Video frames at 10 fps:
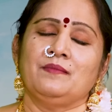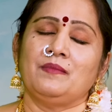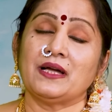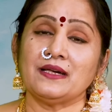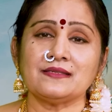
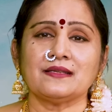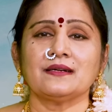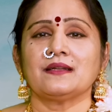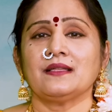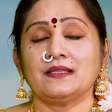మకర
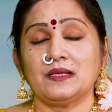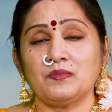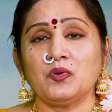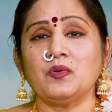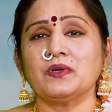సంక్రాంతి
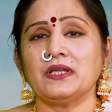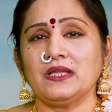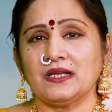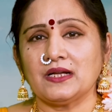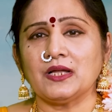భోగి
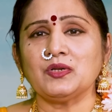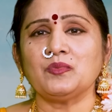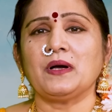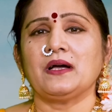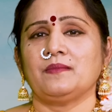
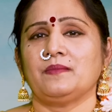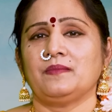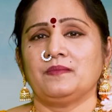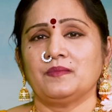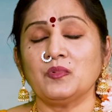కనుమ
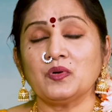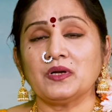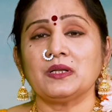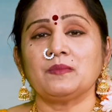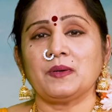
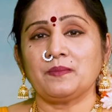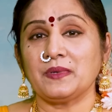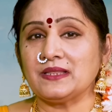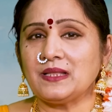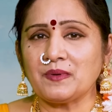ముక్కనుమ
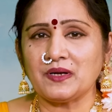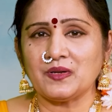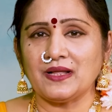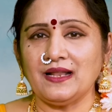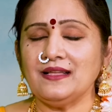పెద్ద
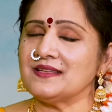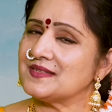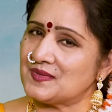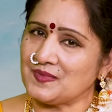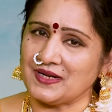పండుగల
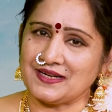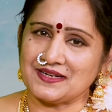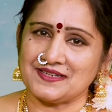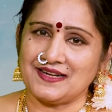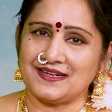
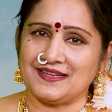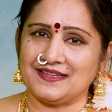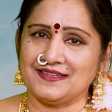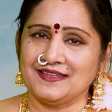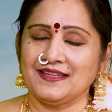శుభాకాంక్షలు అండి
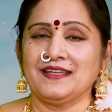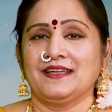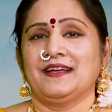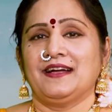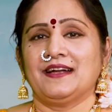
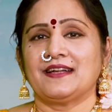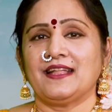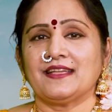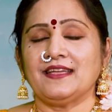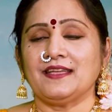
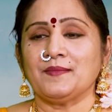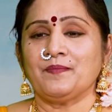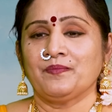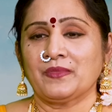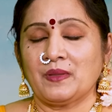అట్లాగే
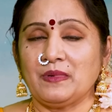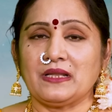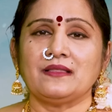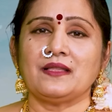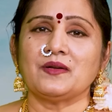
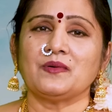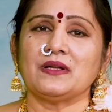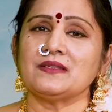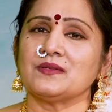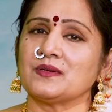మీరందరూ
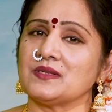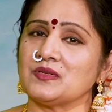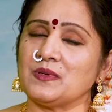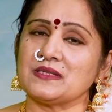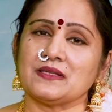కూడా సుఖ
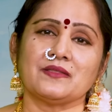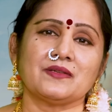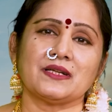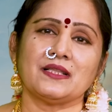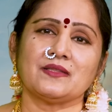శుభ
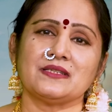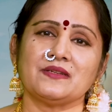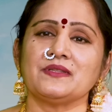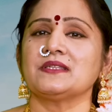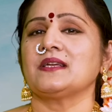సంతోషాలతో
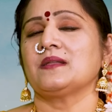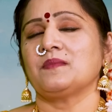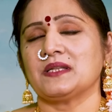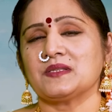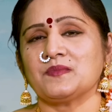జీవించాలని
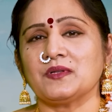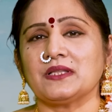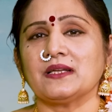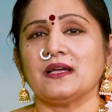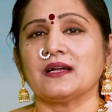
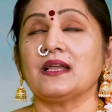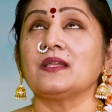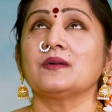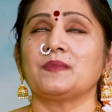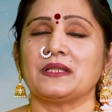మనస్ఫూర్తిగా
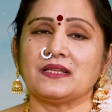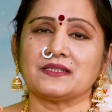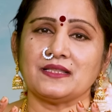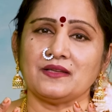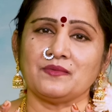కలియుగ
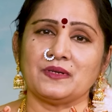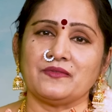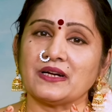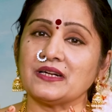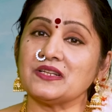ప్రత్యక్ష దైవమైన
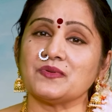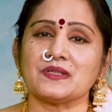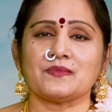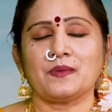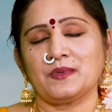వెంకటేశ్వర
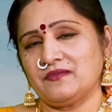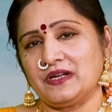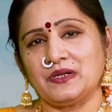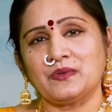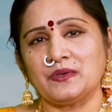స్వామిని
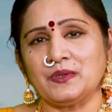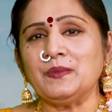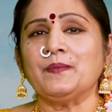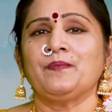వేడుకుంటూ